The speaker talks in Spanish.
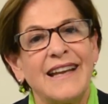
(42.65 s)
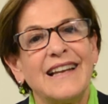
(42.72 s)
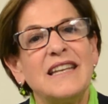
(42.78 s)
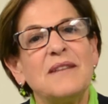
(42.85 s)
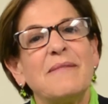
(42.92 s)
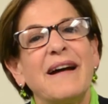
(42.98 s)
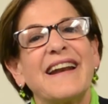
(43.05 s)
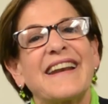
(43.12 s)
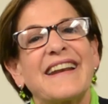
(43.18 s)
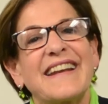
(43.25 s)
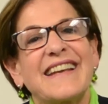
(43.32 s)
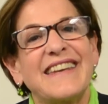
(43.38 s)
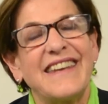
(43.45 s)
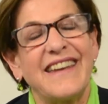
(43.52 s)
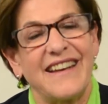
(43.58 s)
Lima
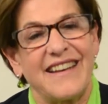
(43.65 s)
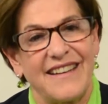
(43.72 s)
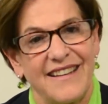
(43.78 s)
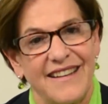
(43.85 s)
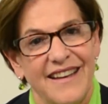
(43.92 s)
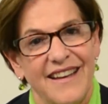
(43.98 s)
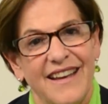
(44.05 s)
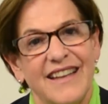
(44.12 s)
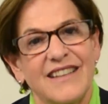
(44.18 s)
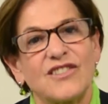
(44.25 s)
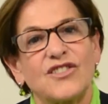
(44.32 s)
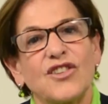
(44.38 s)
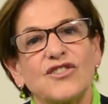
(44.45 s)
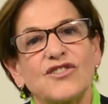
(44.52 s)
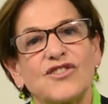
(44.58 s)
requiere
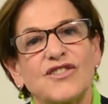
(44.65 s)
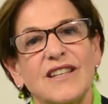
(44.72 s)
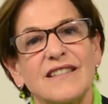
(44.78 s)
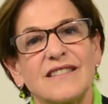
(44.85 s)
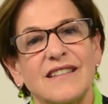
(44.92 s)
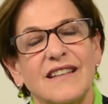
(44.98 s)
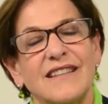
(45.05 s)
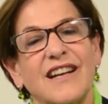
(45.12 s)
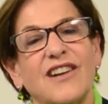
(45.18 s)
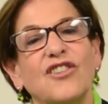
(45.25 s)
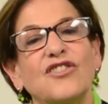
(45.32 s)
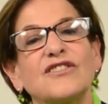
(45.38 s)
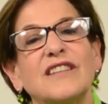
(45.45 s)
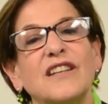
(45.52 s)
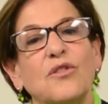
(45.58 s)
entonces de
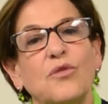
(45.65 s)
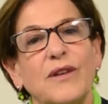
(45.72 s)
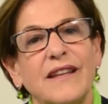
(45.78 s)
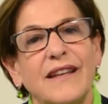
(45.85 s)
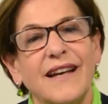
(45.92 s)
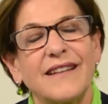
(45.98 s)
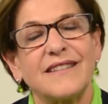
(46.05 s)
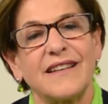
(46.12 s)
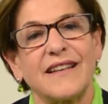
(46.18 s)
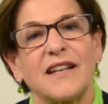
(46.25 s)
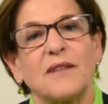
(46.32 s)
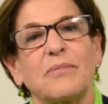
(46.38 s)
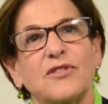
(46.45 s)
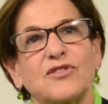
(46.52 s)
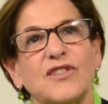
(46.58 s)
continuidad en
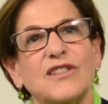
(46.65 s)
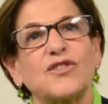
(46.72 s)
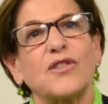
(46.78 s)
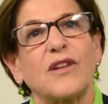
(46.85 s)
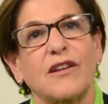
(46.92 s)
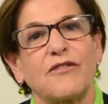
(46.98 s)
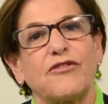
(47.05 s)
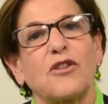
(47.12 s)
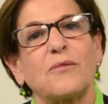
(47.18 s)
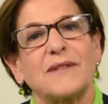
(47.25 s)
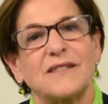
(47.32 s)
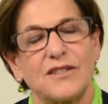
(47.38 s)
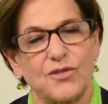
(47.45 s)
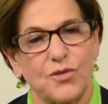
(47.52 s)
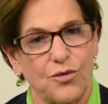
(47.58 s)
el proceso de
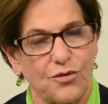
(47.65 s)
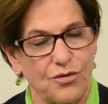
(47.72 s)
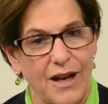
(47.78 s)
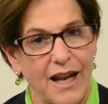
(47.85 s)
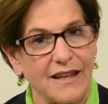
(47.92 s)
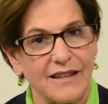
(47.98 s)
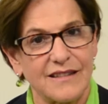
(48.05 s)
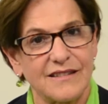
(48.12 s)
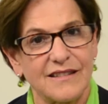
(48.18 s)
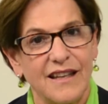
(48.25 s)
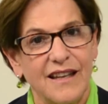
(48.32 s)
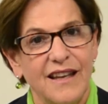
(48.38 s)
reformas estructurales.